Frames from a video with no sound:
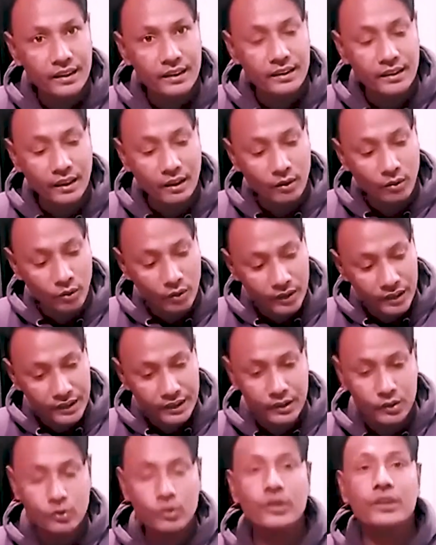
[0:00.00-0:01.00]
তারা অনেক
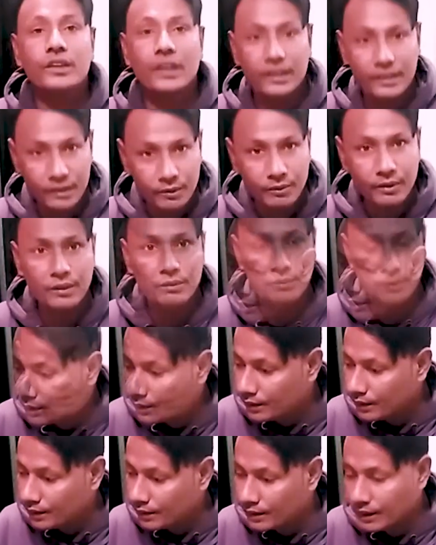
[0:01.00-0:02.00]
কিছুই জানতে পারবে
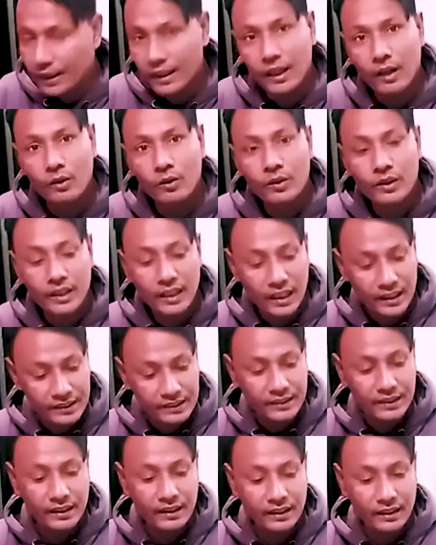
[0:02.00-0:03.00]
সেই আলোকে
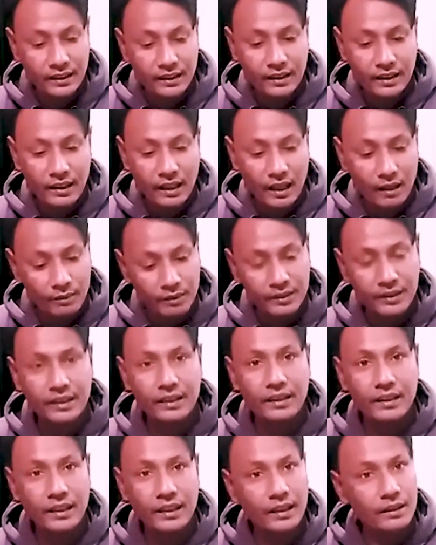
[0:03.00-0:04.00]
আজকে আমাদের
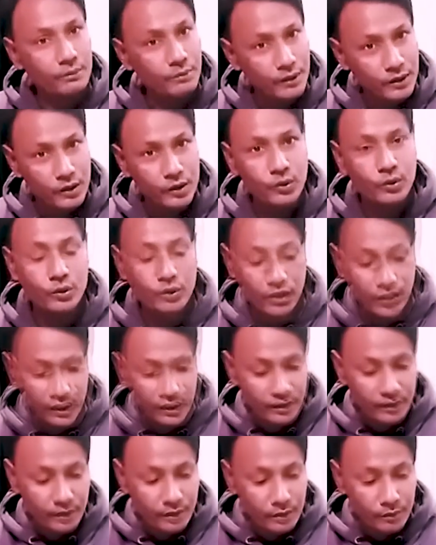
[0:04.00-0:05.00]
এই ভিডিওটা
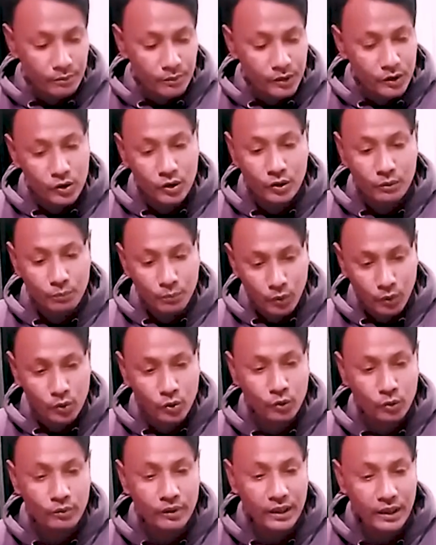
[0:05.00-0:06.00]
ভিডিওর
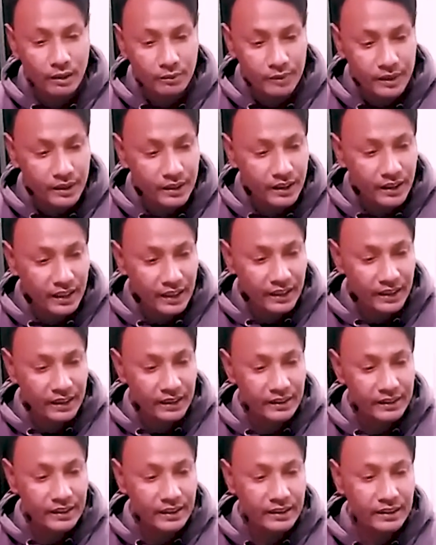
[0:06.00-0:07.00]
প্রথমে আমি এখানে
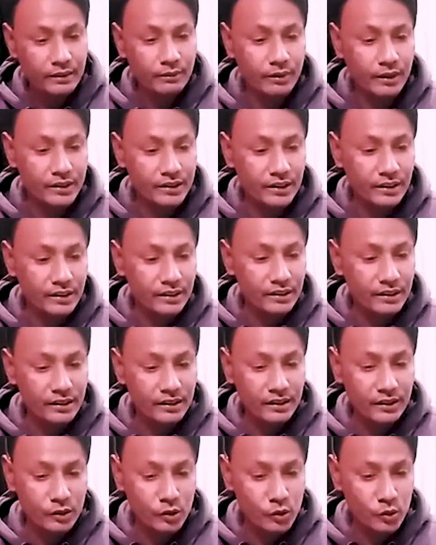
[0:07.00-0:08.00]
দেখতে পাচ্ছেন
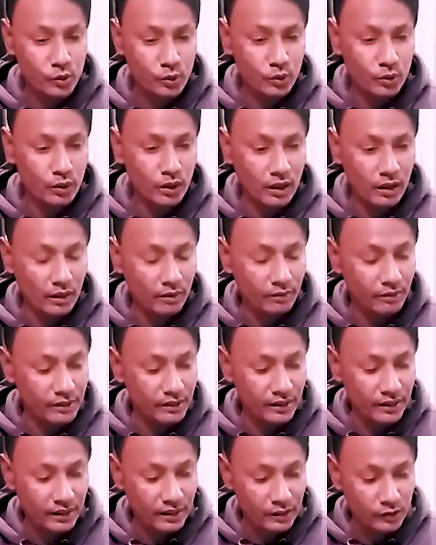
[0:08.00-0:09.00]
কিছু আমাদের
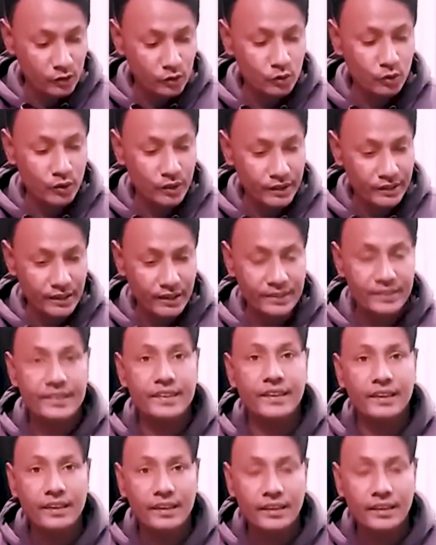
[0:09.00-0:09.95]
এক্সেসরিজ আছে